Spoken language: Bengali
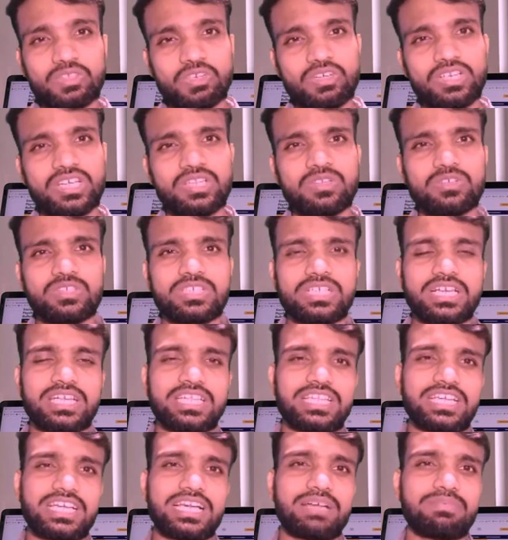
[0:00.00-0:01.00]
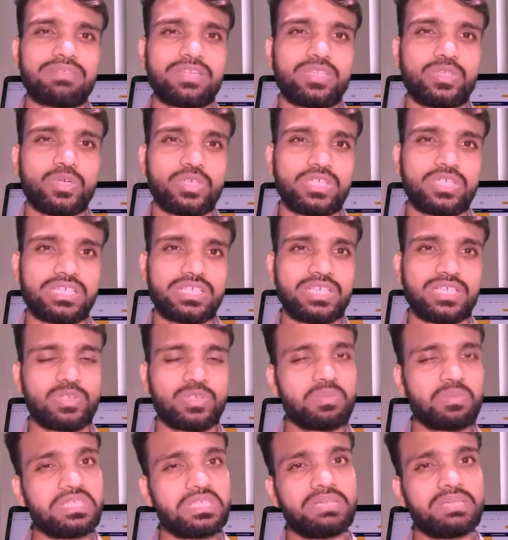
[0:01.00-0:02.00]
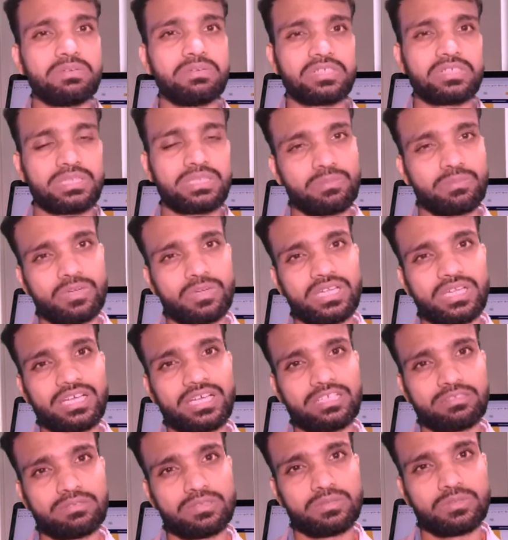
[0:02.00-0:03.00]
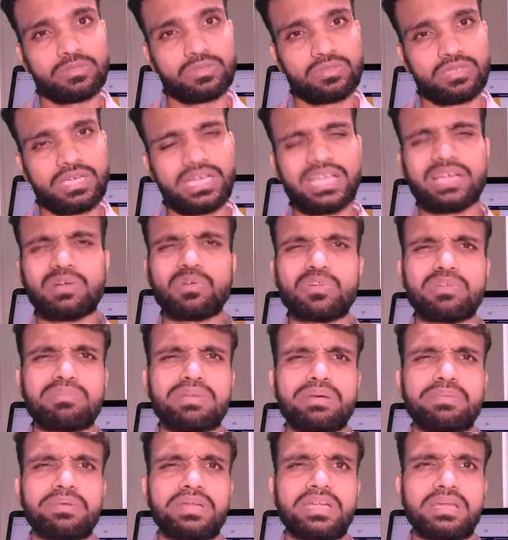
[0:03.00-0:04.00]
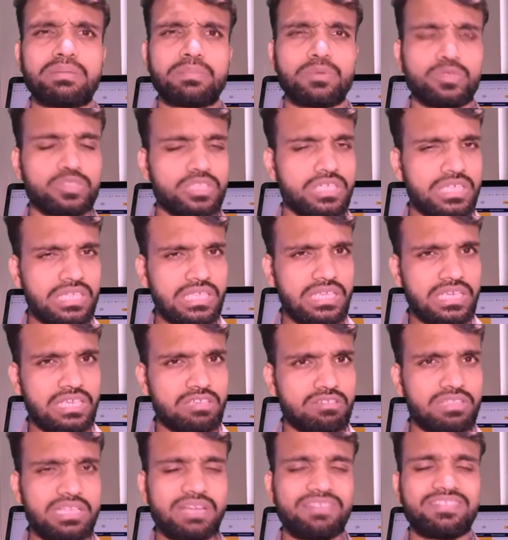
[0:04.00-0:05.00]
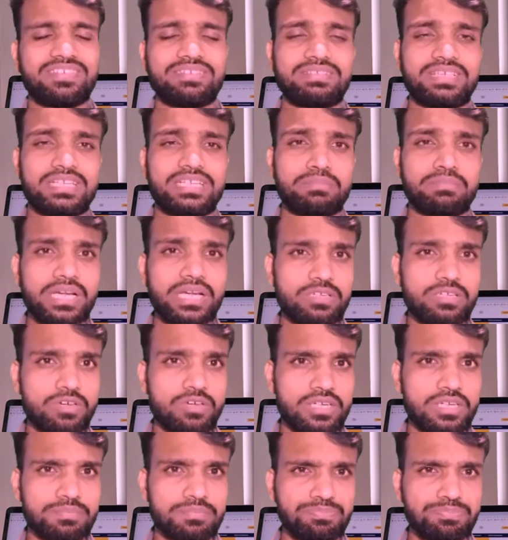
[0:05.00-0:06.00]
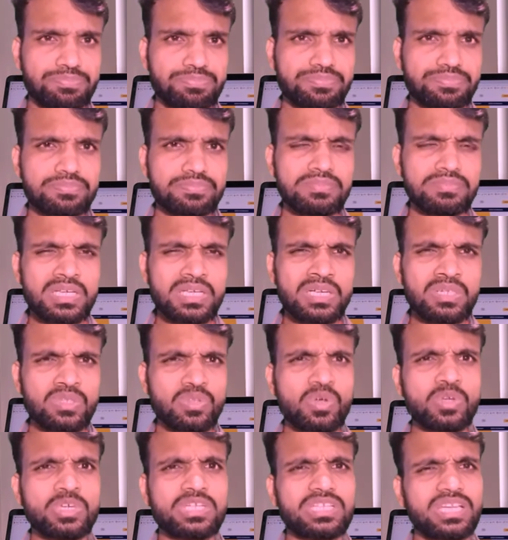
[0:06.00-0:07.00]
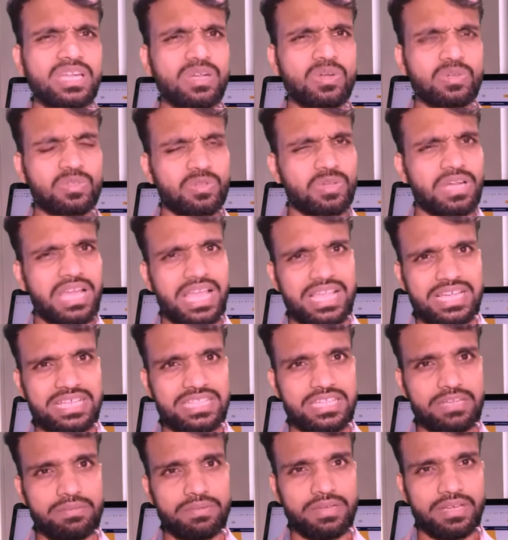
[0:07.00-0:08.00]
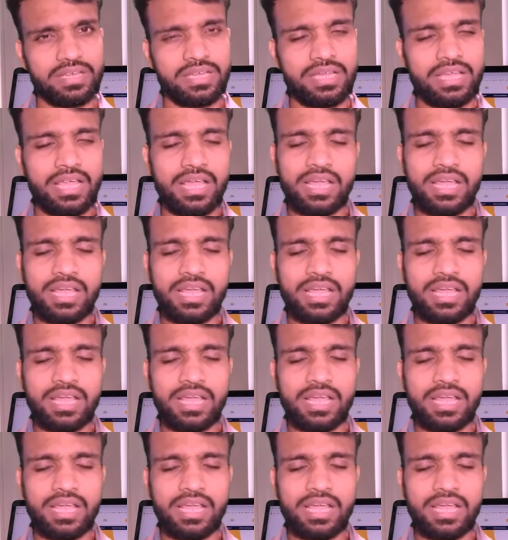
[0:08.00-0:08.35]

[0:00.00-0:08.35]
তখন কিন্তু সেখান থেকে আপনার দশ হাজার খুব ইজি এবং সিম্পলি আসবে বন্ধুরা এটা কোনো ব্যাপার না পঞ্চাশ হাজারকে যদি আপনি ইনভাইট করেন দশ হাজার লোক তো লাইক দিবে